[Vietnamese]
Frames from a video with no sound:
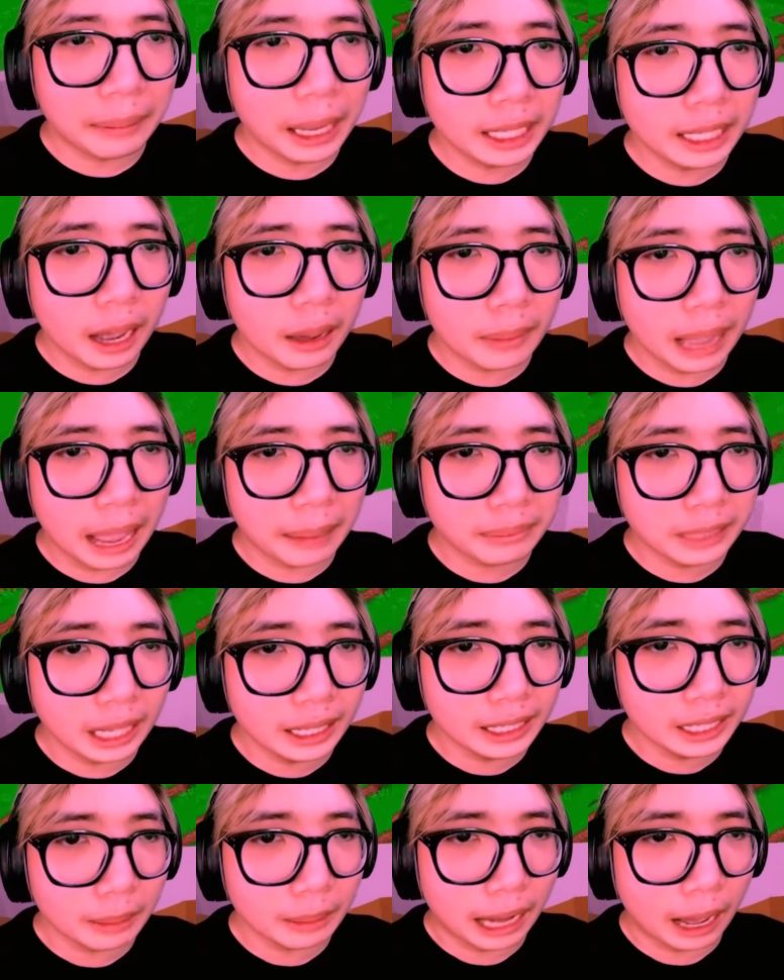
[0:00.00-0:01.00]
biết sao không? em
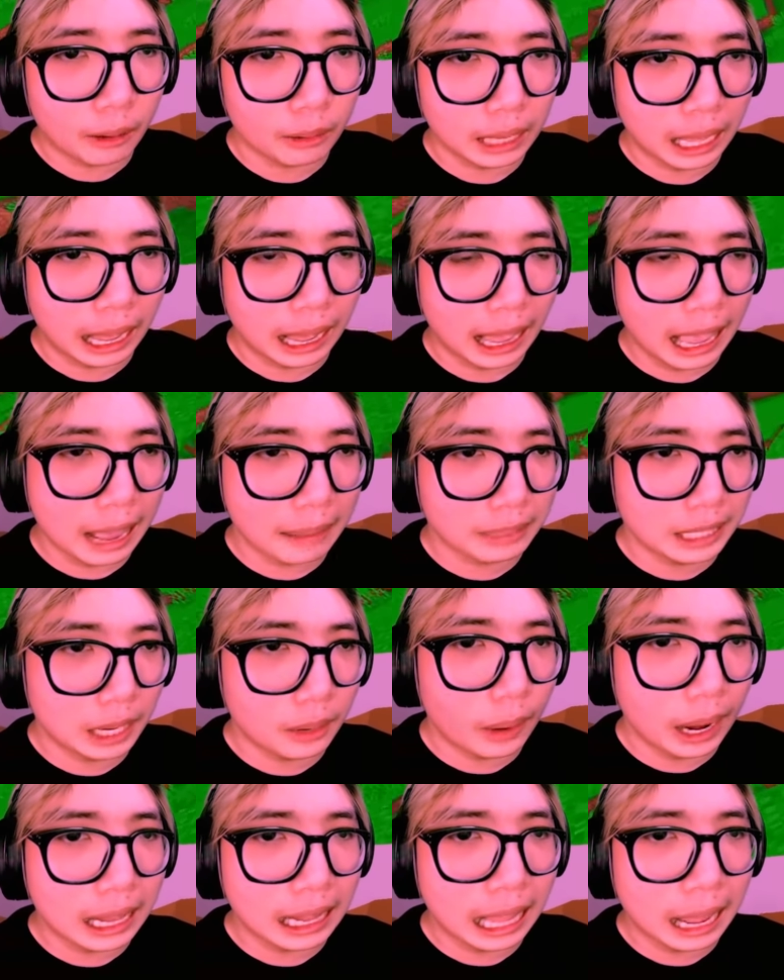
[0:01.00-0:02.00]
tính trong đầu là em sẽ
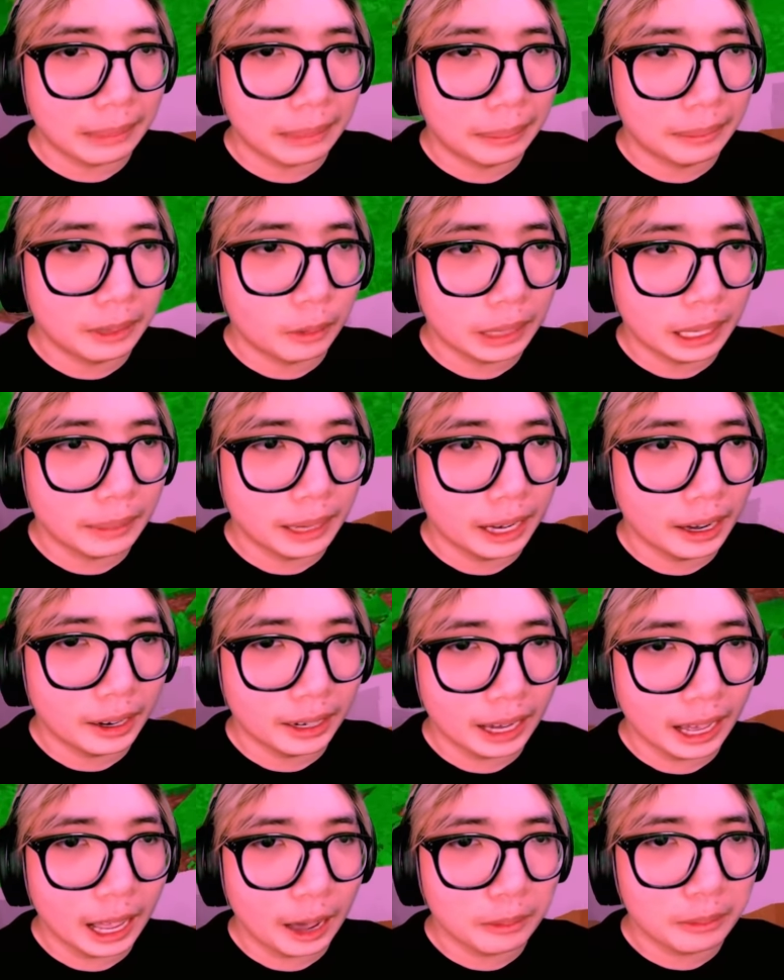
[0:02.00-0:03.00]
quay lại em lụm kim
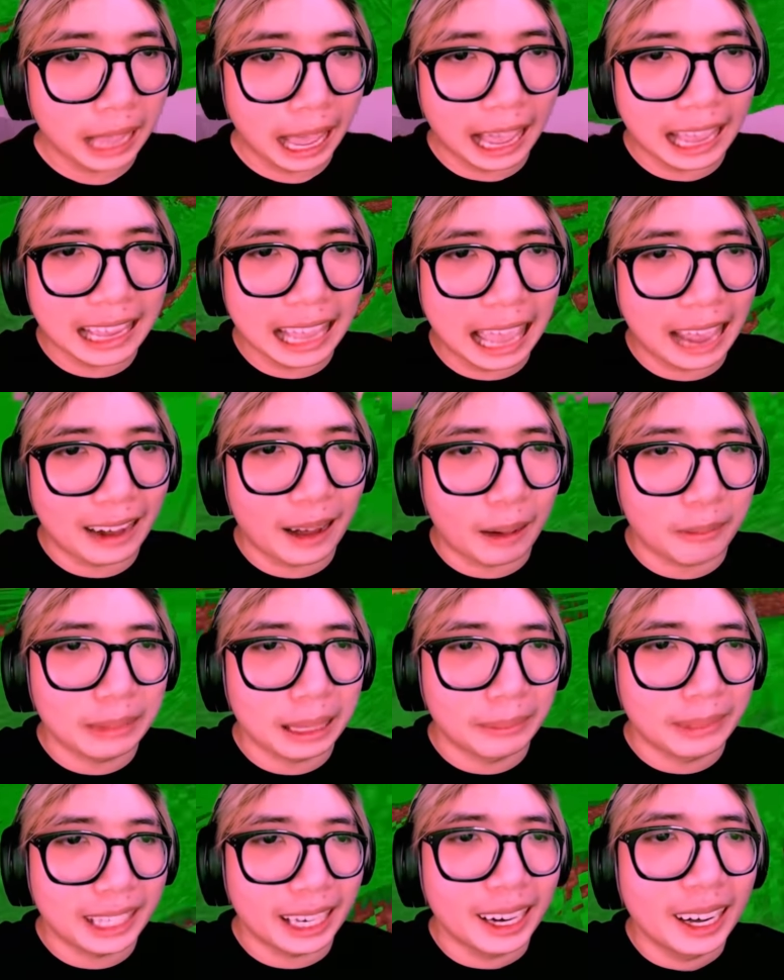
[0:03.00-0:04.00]
cương đó hay không ai về đó ông
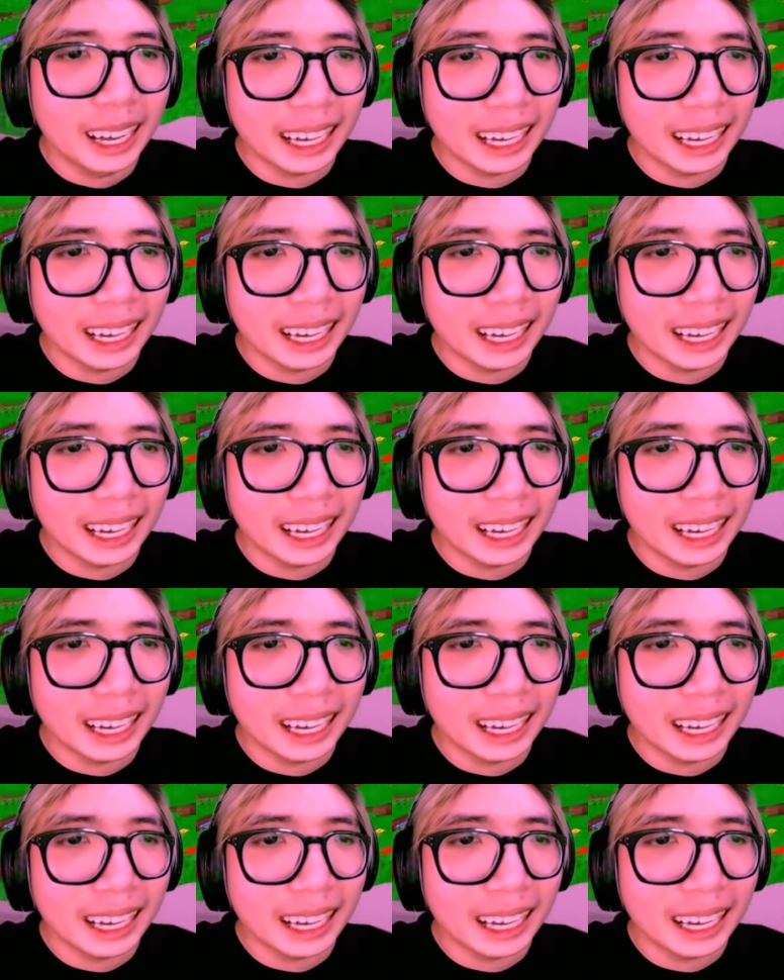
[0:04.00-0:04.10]
lụm trước